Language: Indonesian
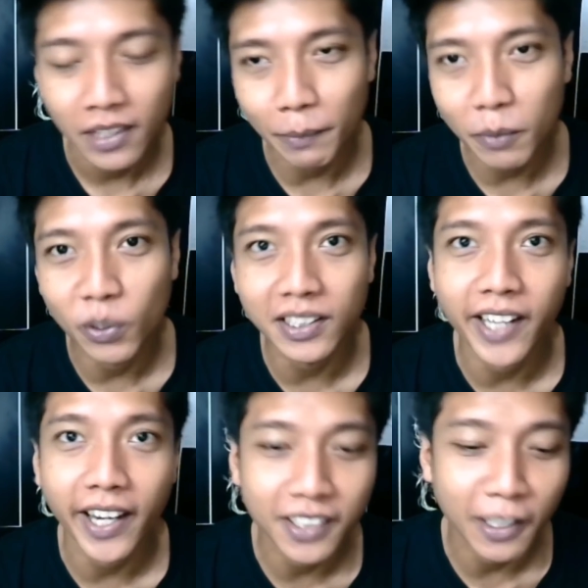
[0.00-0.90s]
tapi buat
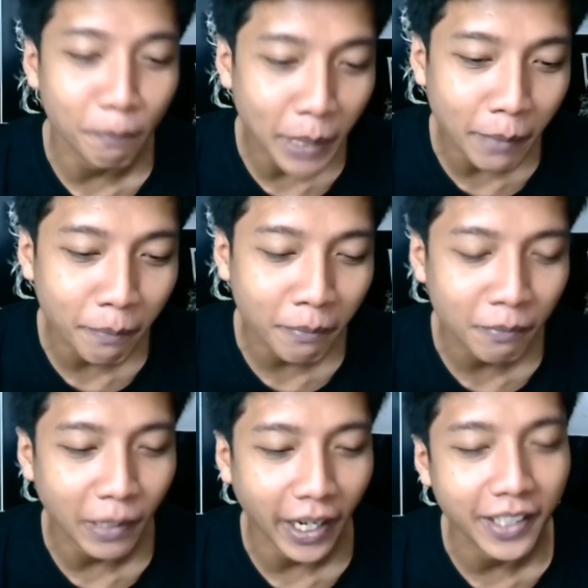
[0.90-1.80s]
reaction
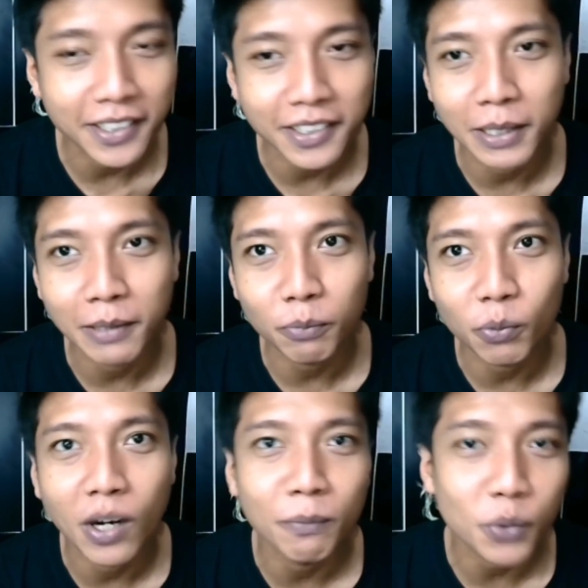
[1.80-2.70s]
meme edisi
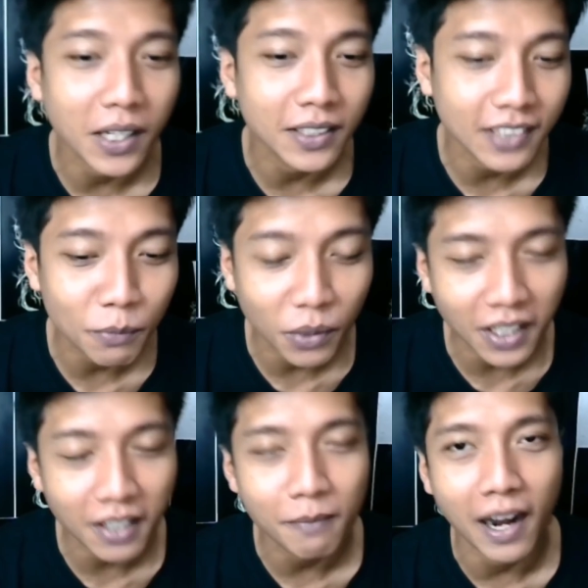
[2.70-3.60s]
bulan puasa
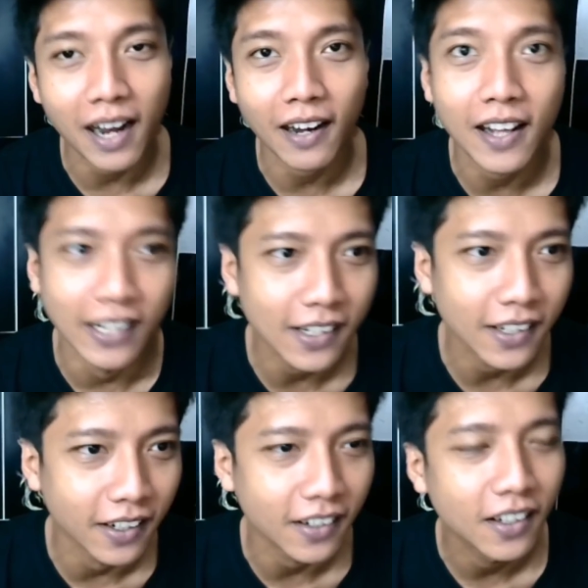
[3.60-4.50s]
mungkin bakal ada
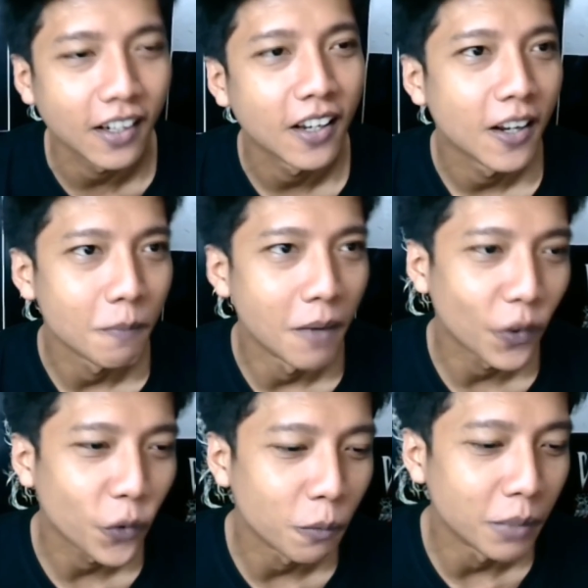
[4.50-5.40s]
ya
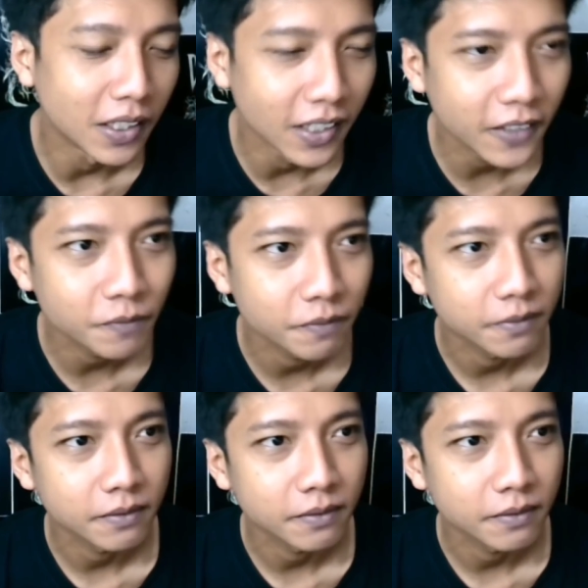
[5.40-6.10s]
bakal gue bikin